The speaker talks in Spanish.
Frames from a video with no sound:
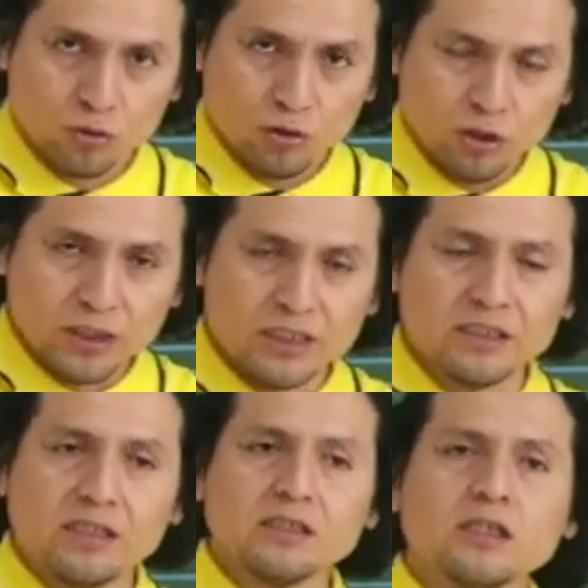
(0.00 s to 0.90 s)
Y
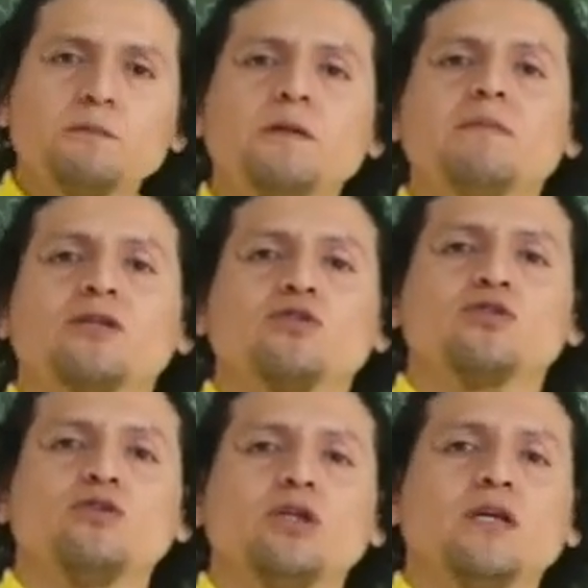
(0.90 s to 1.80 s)
si este
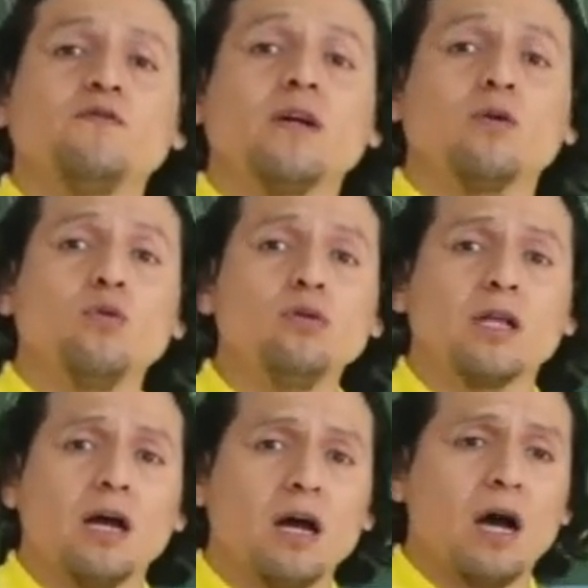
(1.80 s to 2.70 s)
espermatozoide
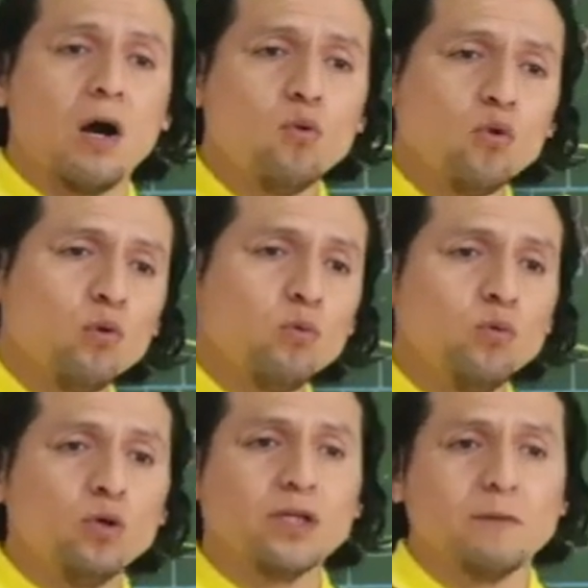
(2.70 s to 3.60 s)
fecunda a un
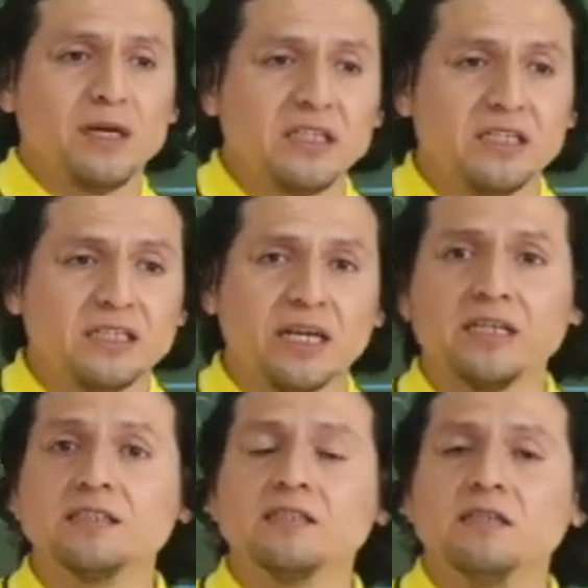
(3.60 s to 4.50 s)
óvulo de
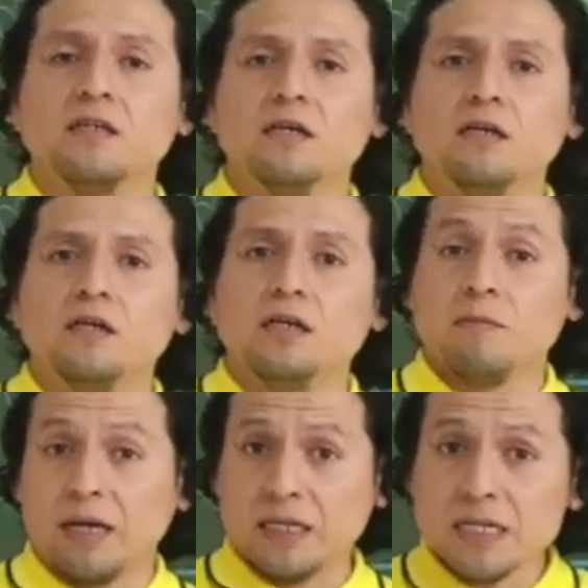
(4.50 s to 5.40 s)
23,
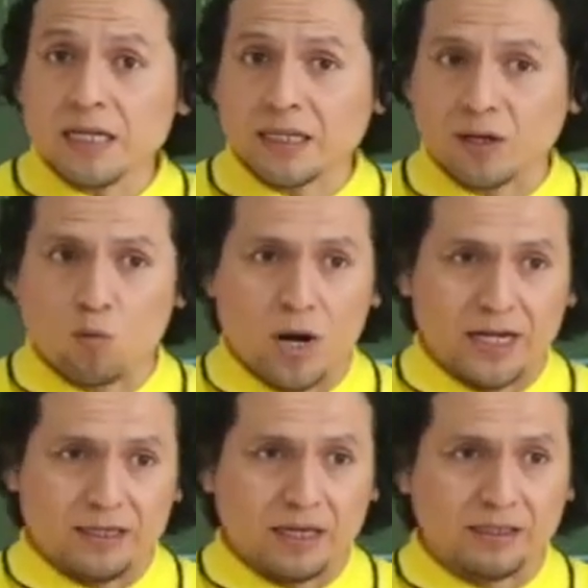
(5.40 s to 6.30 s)
imagínate,
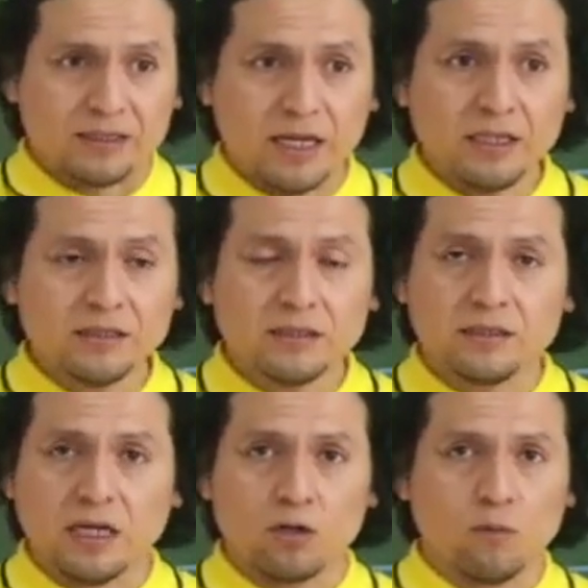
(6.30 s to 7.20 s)
46
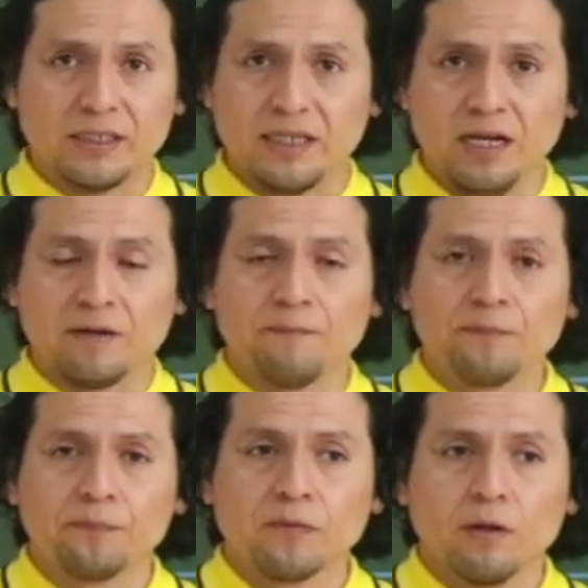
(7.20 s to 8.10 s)
ya no va a ser,
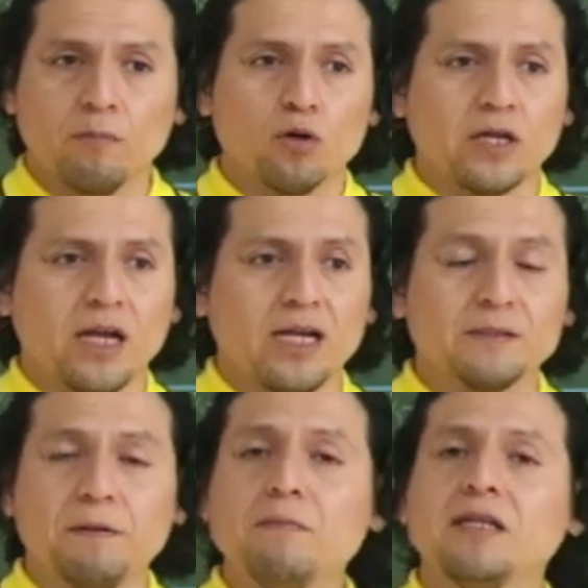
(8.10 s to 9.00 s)
porque el
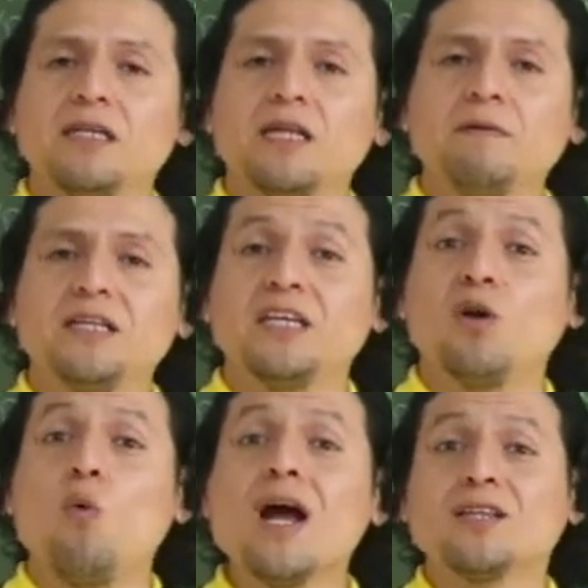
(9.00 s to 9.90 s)
esperma tiene
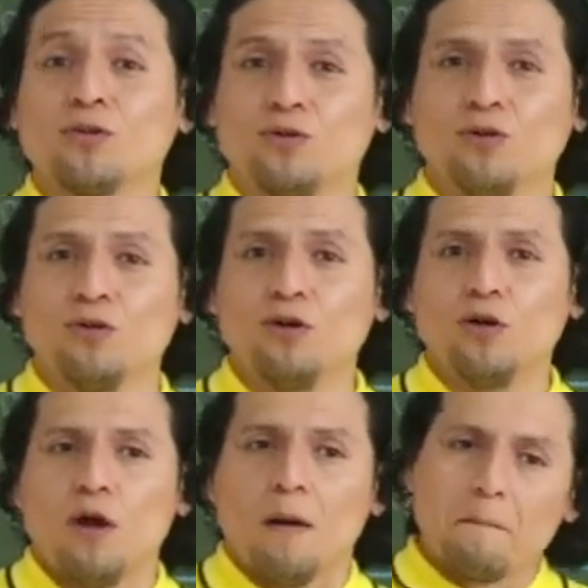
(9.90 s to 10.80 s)
24,
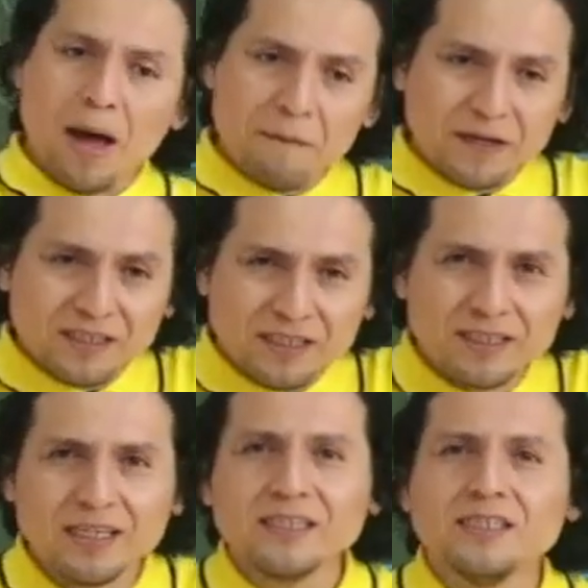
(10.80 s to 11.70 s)
más
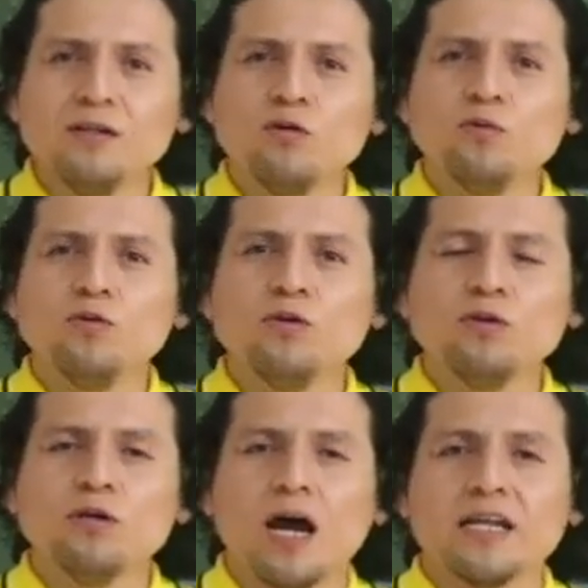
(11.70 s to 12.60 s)
23 del
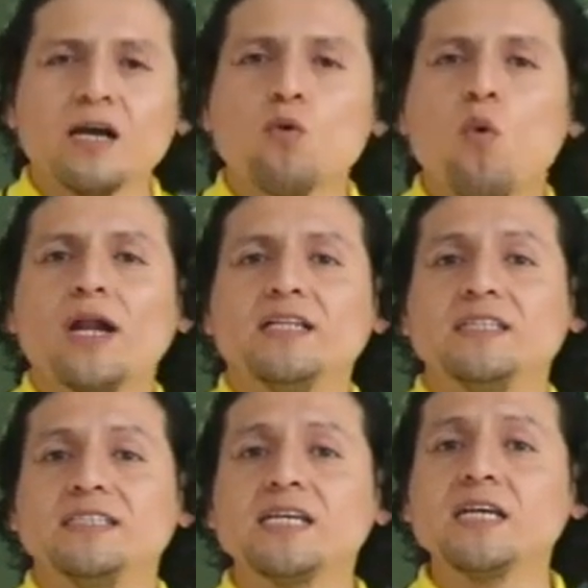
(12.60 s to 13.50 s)
óvulo harían
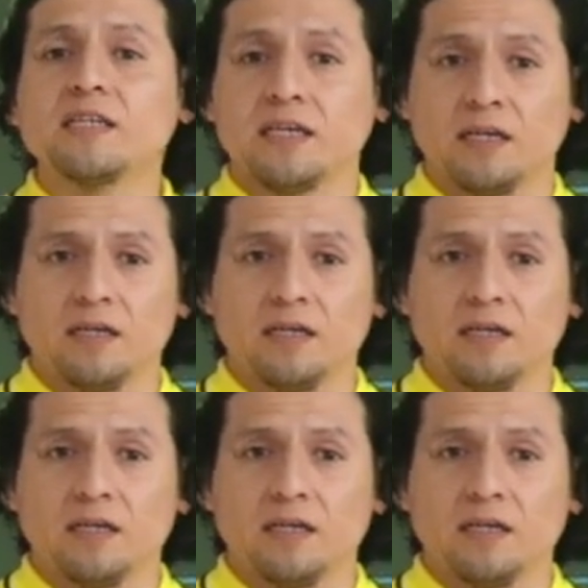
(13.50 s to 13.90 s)
47.